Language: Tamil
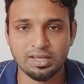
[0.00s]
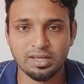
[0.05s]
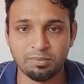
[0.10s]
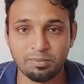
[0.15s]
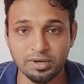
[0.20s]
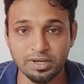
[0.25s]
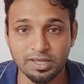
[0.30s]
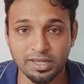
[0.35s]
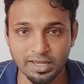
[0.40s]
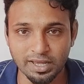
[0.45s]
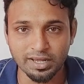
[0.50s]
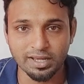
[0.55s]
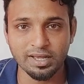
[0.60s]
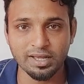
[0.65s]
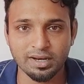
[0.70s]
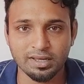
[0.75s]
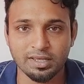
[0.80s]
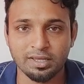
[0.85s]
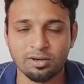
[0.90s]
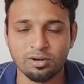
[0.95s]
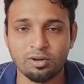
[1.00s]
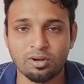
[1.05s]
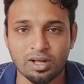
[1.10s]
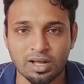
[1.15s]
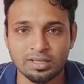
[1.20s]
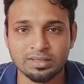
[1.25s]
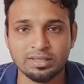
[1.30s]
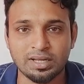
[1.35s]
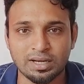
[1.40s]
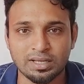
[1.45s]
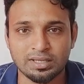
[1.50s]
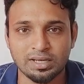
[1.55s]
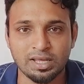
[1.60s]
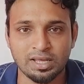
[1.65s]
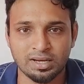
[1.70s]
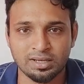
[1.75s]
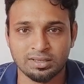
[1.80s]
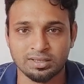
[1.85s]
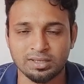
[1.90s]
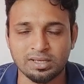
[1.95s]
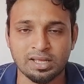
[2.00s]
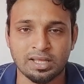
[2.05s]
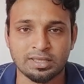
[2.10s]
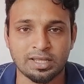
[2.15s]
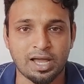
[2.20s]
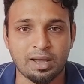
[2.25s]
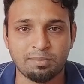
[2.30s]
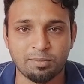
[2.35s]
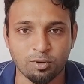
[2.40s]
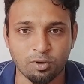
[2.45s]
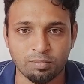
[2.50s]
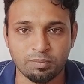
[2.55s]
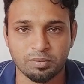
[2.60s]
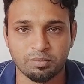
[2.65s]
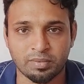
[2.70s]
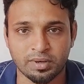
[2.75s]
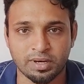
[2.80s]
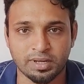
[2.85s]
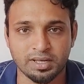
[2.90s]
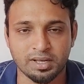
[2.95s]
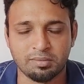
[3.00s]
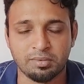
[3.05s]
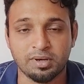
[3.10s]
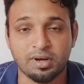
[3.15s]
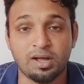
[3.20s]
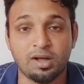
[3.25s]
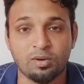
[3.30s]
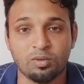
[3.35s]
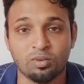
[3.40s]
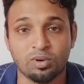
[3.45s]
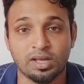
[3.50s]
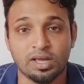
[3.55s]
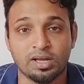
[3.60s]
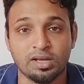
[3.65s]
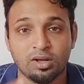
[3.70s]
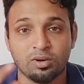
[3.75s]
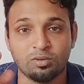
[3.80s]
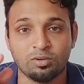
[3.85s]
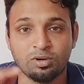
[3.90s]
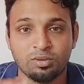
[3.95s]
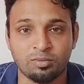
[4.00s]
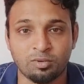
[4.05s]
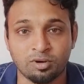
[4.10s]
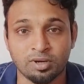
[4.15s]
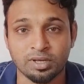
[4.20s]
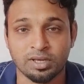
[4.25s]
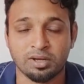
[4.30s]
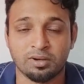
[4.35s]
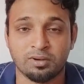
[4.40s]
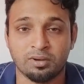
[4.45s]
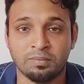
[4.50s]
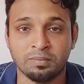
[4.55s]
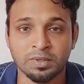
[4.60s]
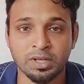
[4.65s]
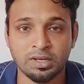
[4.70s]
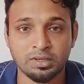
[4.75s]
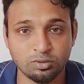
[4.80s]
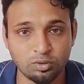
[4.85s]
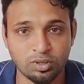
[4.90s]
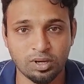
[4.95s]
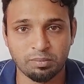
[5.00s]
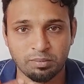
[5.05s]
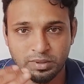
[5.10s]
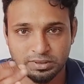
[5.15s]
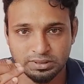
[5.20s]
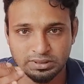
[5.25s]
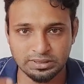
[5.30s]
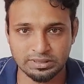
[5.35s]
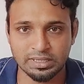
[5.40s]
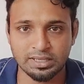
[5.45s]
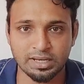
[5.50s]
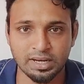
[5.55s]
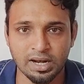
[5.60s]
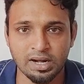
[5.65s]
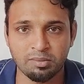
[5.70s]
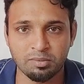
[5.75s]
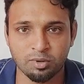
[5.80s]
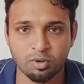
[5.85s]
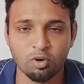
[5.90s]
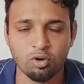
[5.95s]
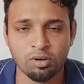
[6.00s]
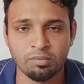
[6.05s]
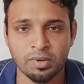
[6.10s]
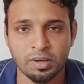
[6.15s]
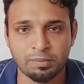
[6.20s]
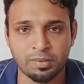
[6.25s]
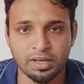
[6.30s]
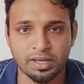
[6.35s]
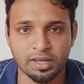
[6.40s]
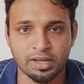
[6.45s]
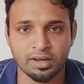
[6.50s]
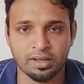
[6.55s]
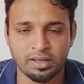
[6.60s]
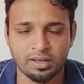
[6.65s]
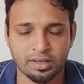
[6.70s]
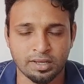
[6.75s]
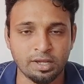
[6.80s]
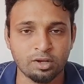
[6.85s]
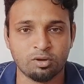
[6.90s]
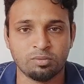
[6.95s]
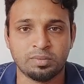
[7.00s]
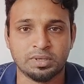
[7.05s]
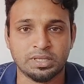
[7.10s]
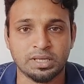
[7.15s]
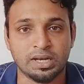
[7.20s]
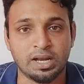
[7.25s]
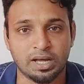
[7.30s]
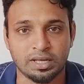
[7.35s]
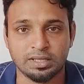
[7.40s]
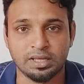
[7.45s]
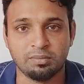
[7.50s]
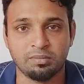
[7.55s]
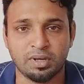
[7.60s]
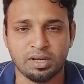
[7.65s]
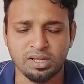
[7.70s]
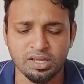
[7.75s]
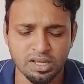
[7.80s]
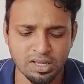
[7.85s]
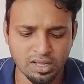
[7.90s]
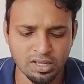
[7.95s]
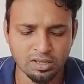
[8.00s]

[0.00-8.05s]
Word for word: இப்போ நீங்கள் எங்கே இருக்கீங்களோ அந்த இடத்துல இருந்து அந்த ஆப்பை ஓப்பன் பண்ணுறீங்க அப்படின்னா உங்களை எங்கே கூட்டு போகணும்னு கேட்கும் ஸோ நம்ம ஜென்ரலாக நம்ம கூகுள் மேப்பில் கே கேட்கும் பார்த்தீங்களா அதே மாதிரி